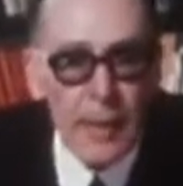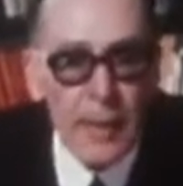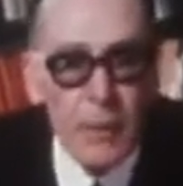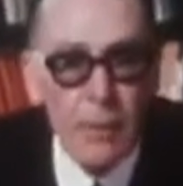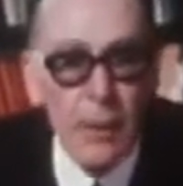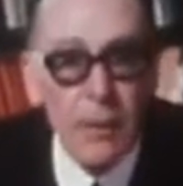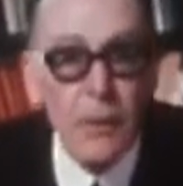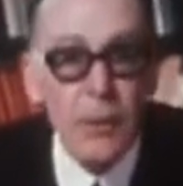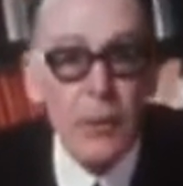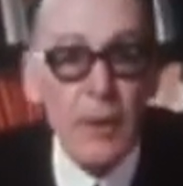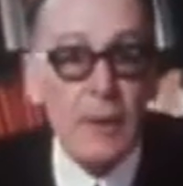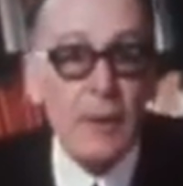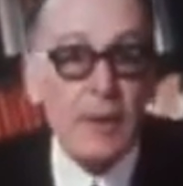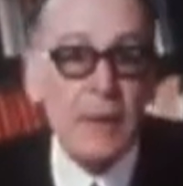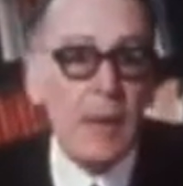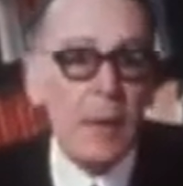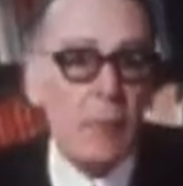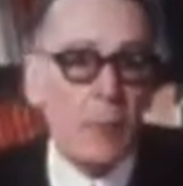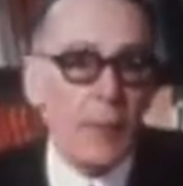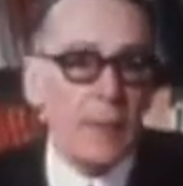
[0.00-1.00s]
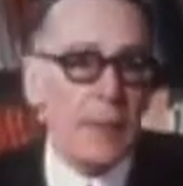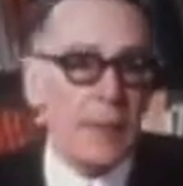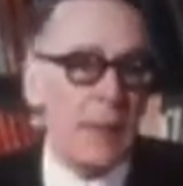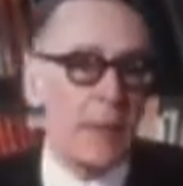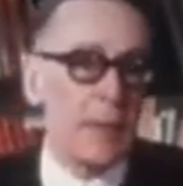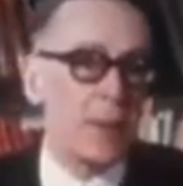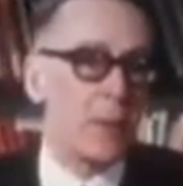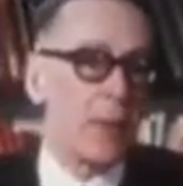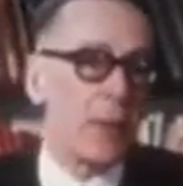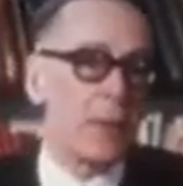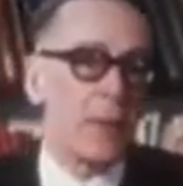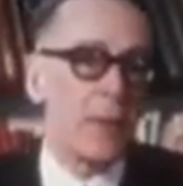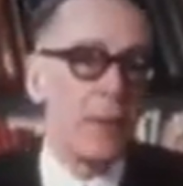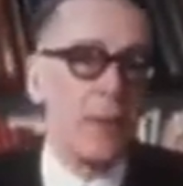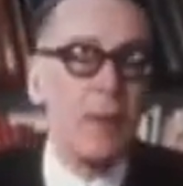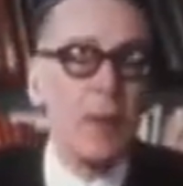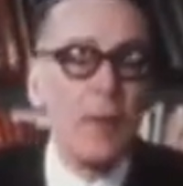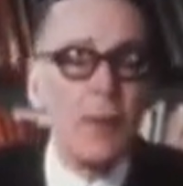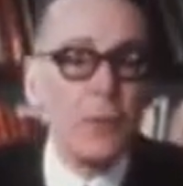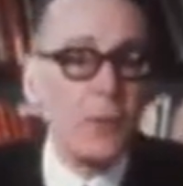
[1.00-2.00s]
L'histoire de Jeanne des Armois, c'est l'histoire
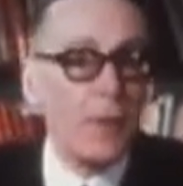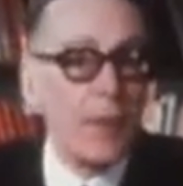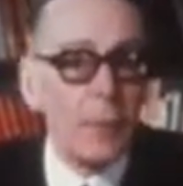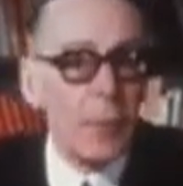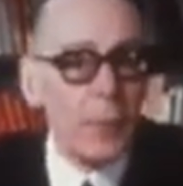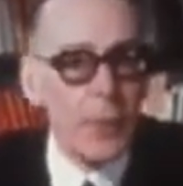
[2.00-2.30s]
d'une